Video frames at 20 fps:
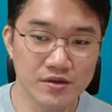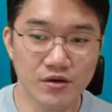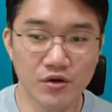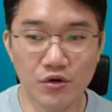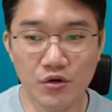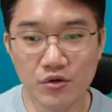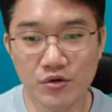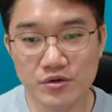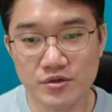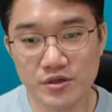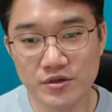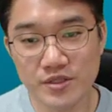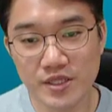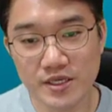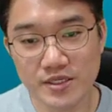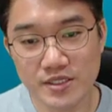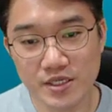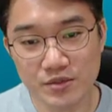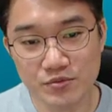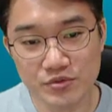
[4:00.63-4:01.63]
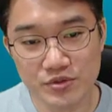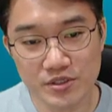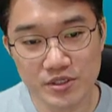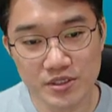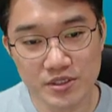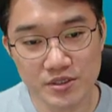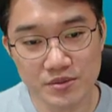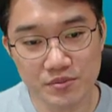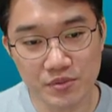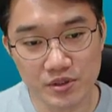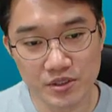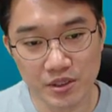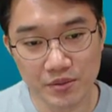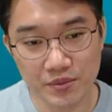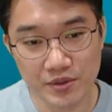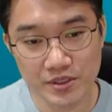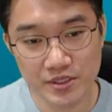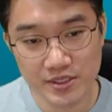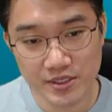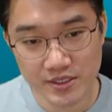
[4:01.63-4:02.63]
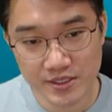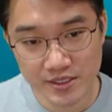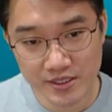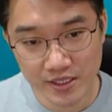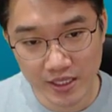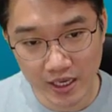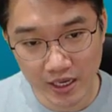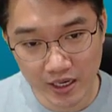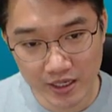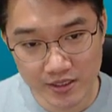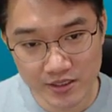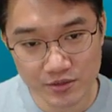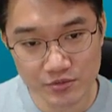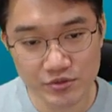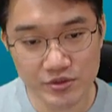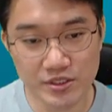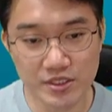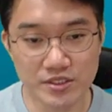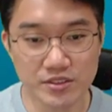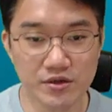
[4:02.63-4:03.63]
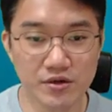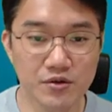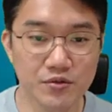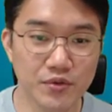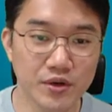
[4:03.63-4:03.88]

어, 그런데 이제 문제는 뭐냐면은 얘가 이제 문제죠